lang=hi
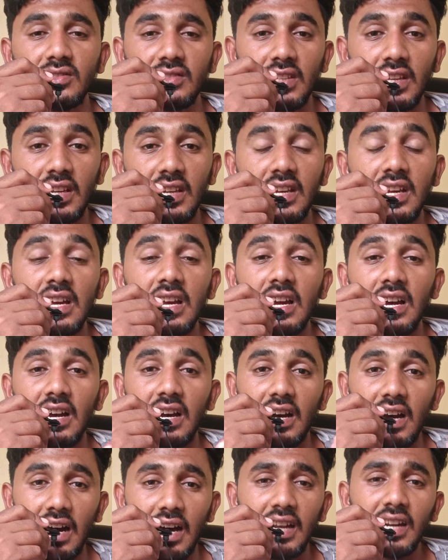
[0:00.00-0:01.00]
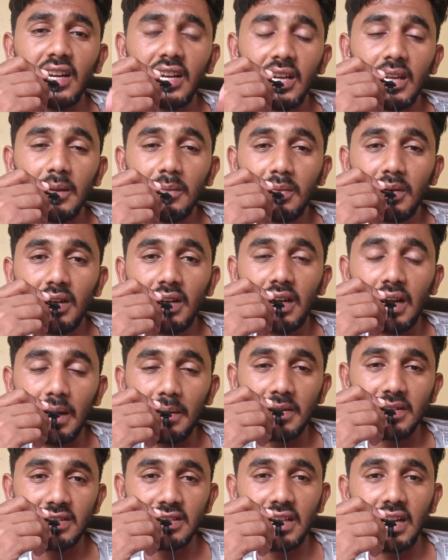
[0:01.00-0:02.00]
से हर गरीब
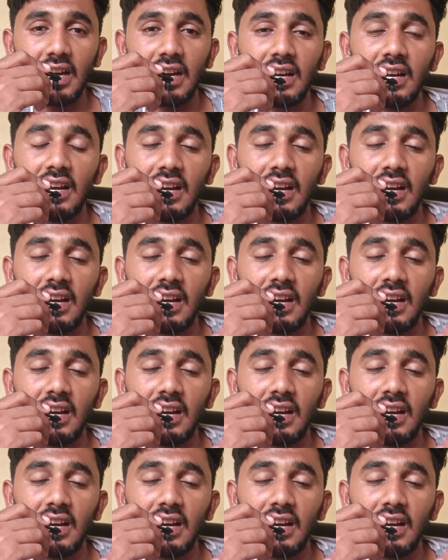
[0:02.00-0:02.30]
का बच्चा